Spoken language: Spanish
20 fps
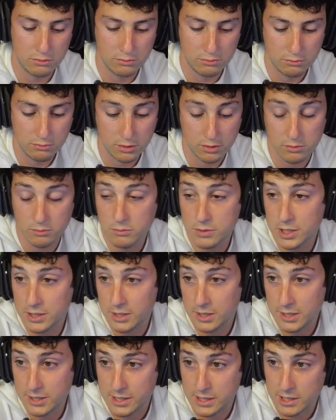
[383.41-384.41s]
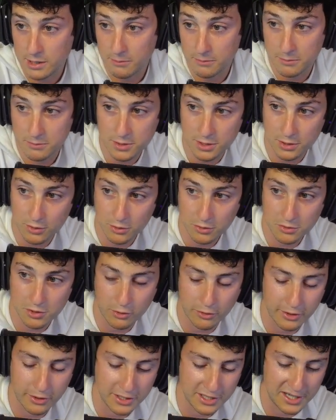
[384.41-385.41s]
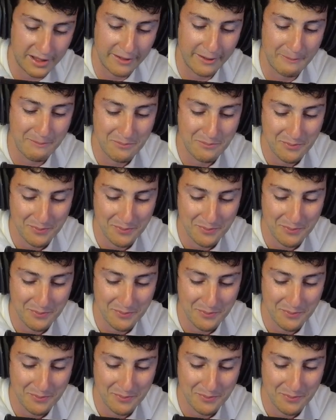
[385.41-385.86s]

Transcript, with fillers: Bueno, si tenéis a Sam. Si no, no os acordáis de nada.